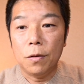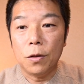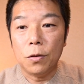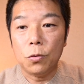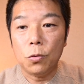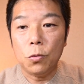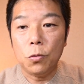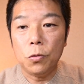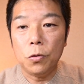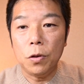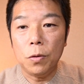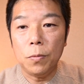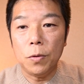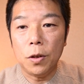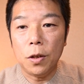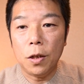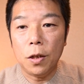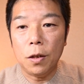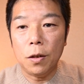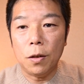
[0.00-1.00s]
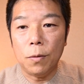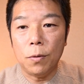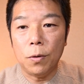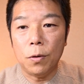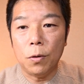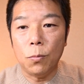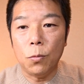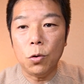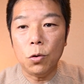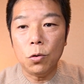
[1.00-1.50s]
で、そういう意味で、あ
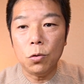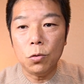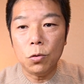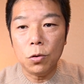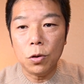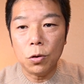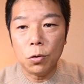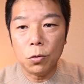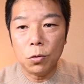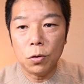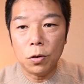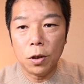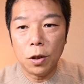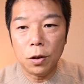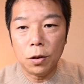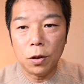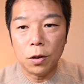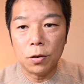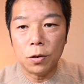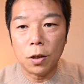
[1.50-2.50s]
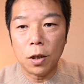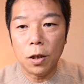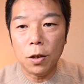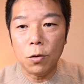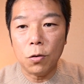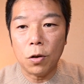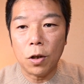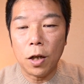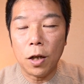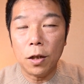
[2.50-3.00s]
の、モノクロで撮っていって、最
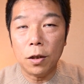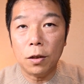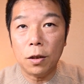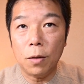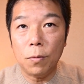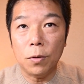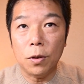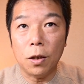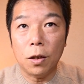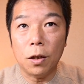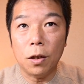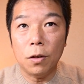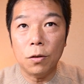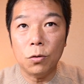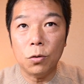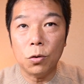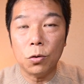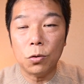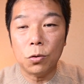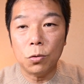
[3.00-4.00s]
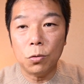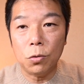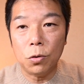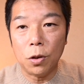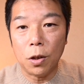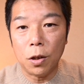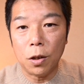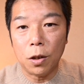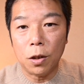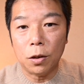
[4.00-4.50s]
後帰ってみて現像するっ
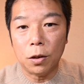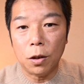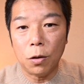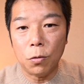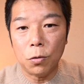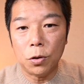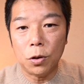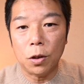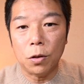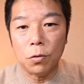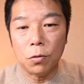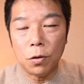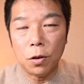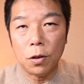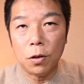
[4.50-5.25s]
てやり方をしたんですよ